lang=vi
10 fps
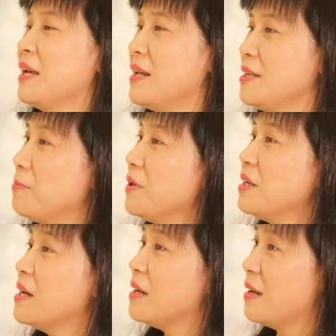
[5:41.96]
để giúp ích
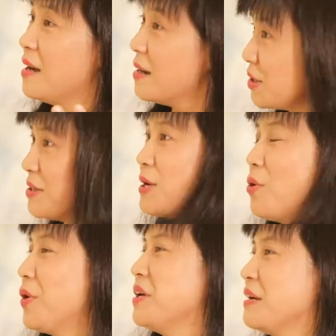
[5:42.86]
ờ, hơn cho xã
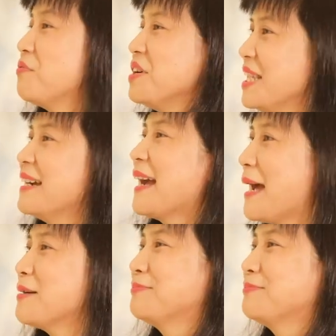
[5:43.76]
hội ở những phương diện khác